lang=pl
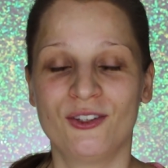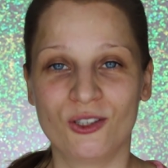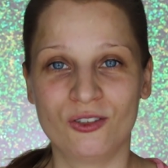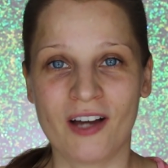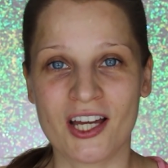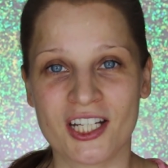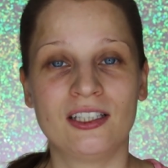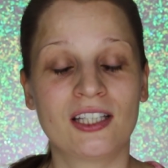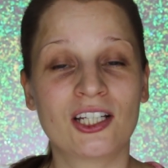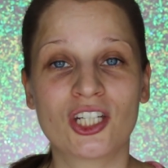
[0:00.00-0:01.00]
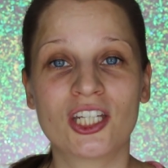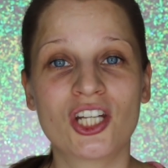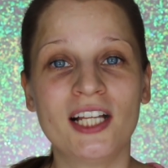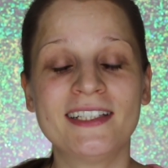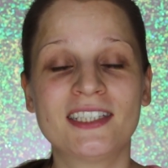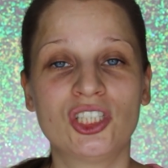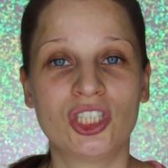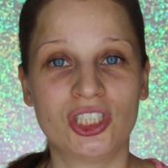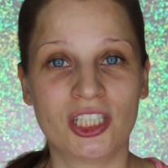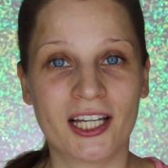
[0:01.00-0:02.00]
do twarzy. Także jeżeli
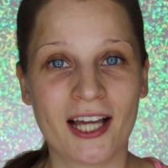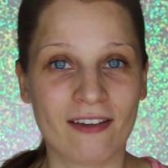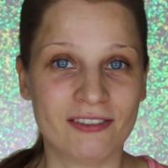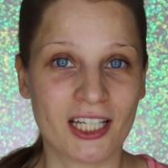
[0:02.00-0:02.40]
jesteście ciekawi,